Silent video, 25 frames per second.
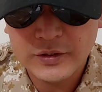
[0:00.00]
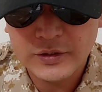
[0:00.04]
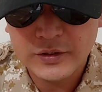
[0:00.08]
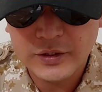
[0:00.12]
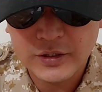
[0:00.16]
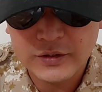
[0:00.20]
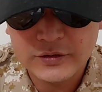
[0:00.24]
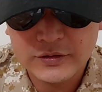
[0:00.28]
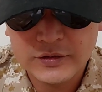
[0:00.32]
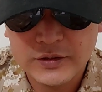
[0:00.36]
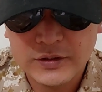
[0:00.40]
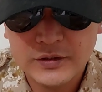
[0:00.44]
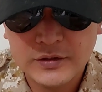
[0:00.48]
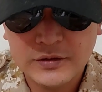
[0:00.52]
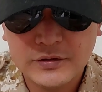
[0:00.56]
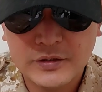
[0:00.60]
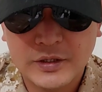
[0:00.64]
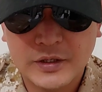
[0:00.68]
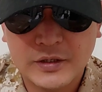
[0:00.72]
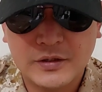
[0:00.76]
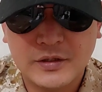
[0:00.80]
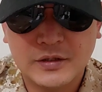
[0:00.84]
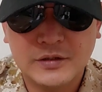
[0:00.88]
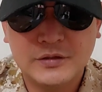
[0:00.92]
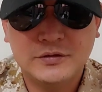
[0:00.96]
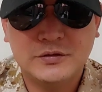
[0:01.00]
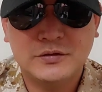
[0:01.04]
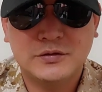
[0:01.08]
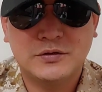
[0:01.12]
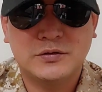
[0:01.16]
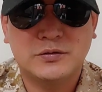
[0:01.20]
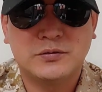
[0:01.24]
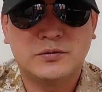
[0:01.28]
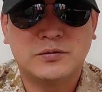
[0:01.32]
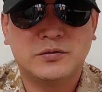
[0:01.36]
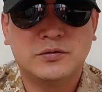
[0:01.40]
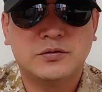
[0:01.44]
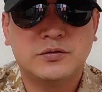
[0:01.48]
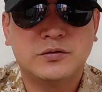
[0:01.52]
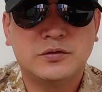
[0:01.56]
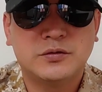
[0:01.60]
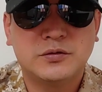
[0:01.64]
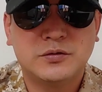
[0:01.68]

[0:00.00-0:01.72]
가장 객관적이고